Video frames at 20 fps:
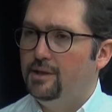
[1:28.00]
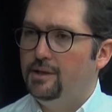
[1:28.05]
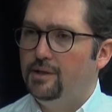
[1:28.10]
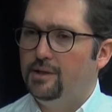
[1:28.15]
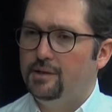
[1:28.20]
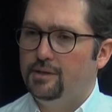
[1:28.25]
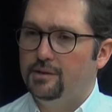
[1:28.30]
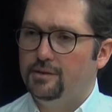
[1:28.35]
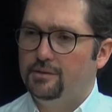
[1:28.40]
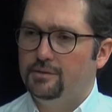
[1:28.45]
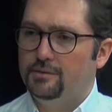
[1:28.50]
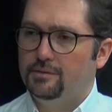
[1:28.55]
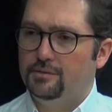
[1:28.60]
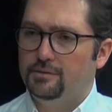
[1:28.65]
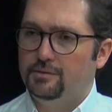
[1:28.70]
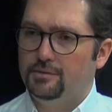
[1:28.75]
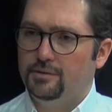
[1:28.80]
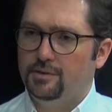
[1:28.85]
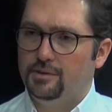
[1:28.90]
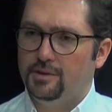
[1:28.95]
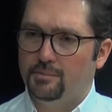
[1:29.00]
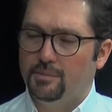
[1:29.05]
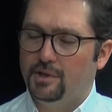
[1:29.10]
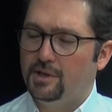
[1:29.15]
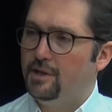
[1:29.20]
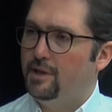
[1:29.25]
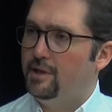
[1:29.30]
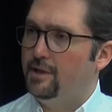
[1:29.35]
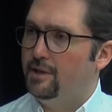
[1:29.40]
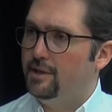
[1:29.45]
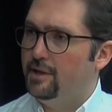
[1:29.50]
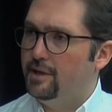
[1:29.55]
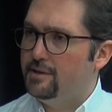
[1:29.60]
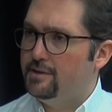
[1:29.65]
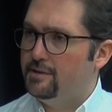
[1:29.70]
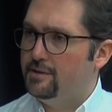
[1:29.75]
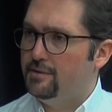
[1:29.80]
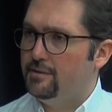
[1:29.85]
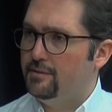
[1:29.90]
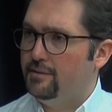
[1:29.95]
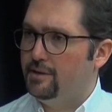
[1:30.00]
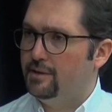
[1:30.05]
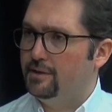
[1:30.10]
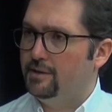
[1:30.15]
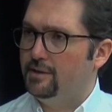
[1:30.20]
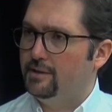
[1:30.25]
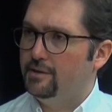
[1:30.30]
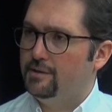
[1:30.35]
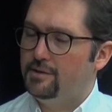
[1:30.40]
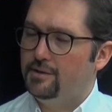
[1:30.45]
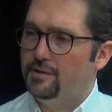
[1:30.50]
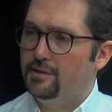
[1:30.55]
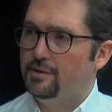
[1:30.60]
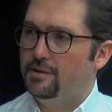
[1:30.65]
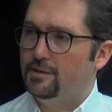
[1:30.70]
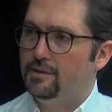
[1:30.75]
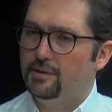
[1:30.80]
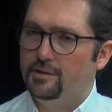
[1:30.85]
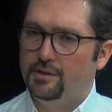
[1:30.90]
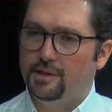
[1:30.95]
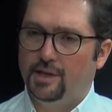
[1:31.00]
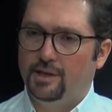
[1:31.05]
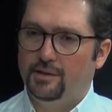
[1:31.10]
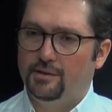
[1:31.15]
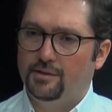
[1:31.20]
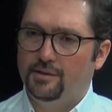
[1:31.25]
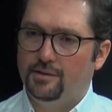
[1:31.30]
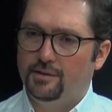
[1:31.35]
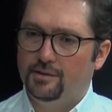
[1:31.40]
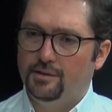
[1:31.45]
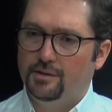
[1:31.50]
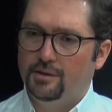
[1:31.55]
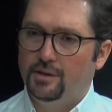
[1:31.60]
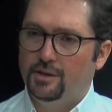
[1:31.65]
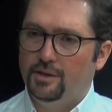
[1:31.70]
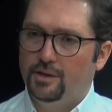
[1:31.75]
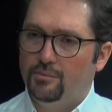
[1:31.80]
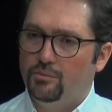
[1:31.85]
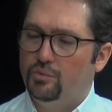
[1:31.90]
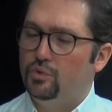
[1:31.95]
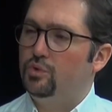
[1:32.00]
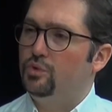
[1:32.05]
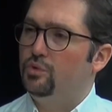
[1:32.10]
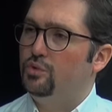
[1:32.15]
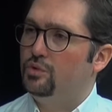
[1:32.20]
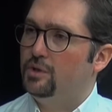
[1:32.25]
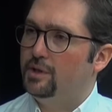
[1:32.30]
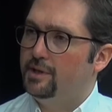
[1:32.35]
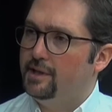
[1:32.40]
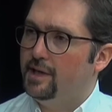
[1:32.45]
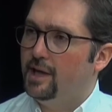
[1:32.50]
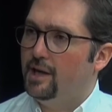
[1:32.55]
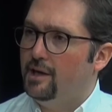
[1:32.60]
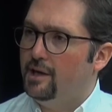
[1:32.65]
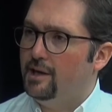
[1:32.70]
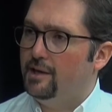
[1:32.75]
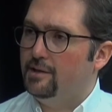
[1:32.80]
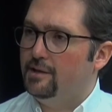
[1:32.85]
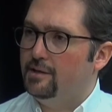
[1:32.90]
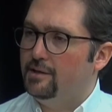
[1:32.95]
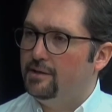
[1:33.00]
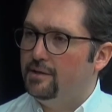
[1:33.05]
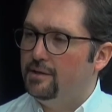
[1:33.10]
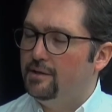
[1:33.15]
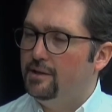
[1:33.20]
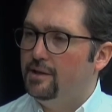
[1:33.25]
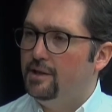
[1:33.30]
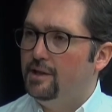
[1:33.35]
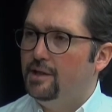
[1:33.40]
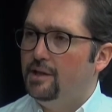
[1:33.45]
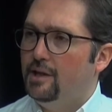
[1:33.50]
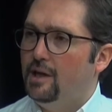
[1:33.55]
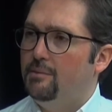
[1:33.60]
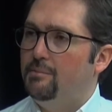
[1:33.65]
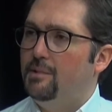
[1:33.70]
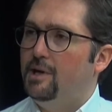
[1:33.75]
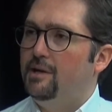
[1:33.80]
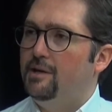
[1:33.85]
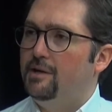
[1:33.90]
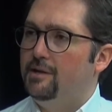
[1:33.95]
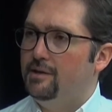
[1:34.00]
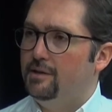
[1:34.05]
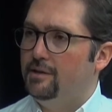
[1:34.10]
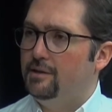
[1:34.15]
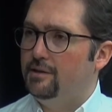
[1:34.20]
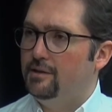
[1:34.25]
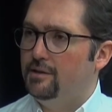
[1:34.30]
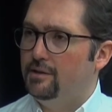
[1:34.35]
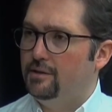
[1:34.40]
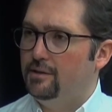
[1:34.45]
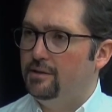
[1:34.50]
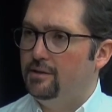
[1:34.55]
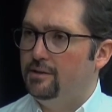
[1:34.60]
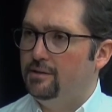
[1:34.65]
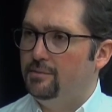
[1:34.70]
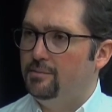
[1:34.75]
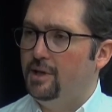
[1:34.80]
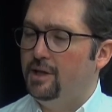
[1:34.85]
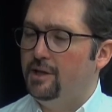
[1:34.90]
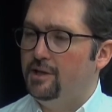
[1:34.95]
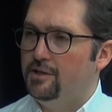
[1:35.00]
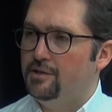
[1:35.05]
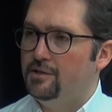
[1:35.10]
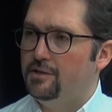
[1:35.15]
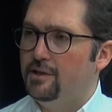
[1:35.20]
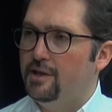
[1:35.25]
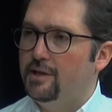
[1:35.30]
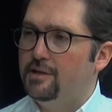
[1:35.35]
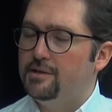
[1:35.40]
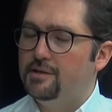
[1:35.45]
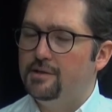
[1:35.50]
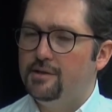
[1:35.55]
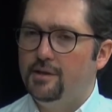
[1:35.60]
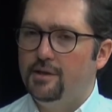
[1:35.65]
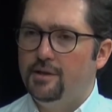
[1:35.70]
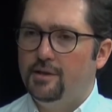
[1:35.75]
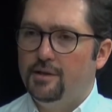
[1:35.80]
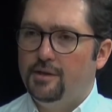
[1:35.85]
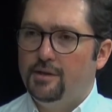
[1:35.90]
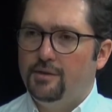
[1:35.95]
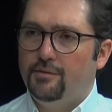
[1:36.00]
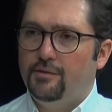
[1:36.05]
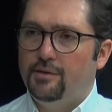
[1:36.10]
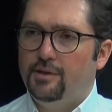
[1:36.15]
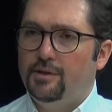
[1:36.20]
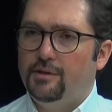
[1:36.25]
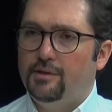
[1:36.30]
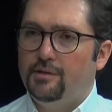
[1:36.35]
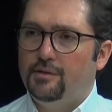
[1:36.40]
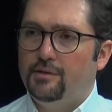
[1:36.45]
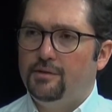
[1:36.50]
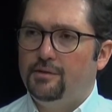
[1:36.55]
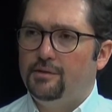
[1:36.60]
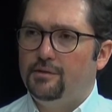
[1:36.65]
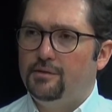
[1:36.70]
e, işte makaleler ya da işte hı hı. kendi bulundukları yerlerdeki haberleri e, paylaşırlar hı hı. ve e,